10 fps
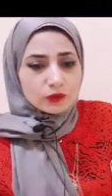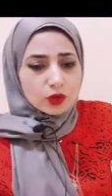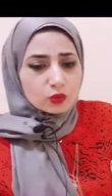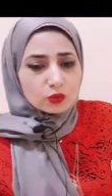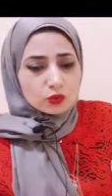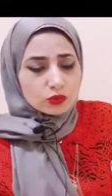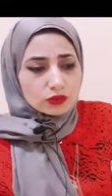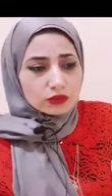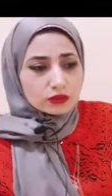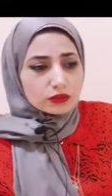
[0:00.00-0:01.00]

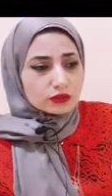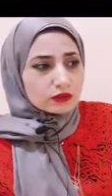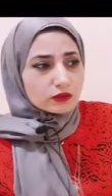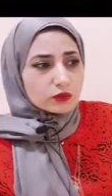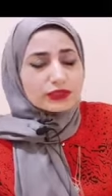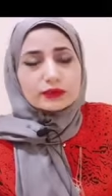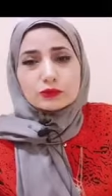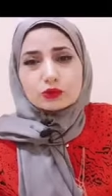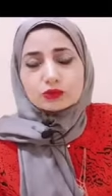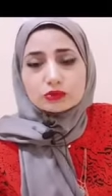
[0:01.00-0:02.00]
وواحدة من
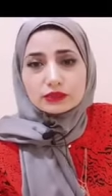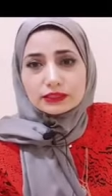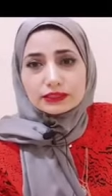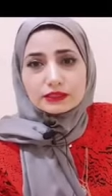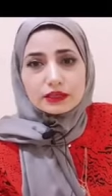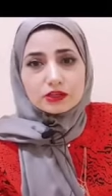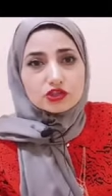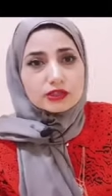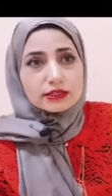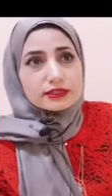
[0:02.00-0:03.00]
خطوط الإنتاج
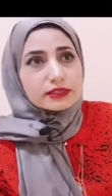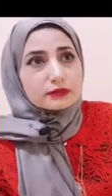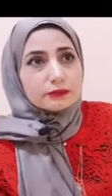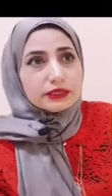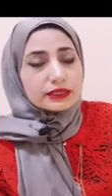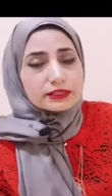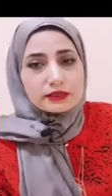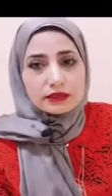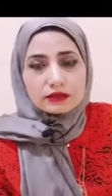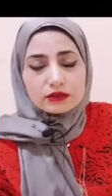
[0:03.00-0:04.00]
انكسر بها
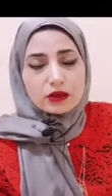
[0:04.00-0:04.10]
سير